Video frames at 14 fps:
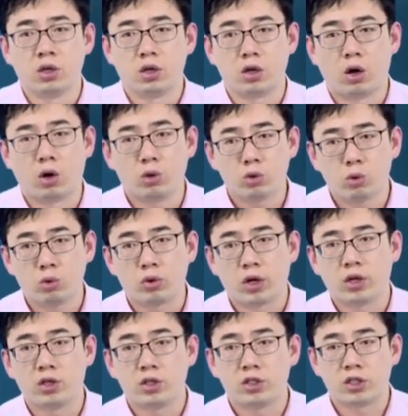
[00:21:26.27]
劳动的
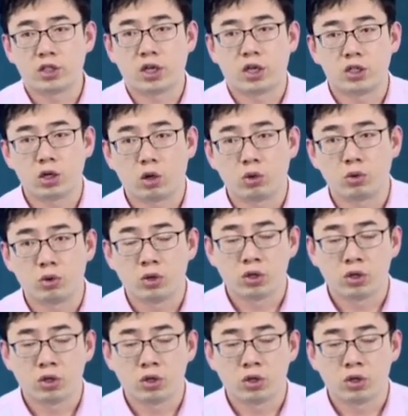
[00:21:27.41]
生产效率。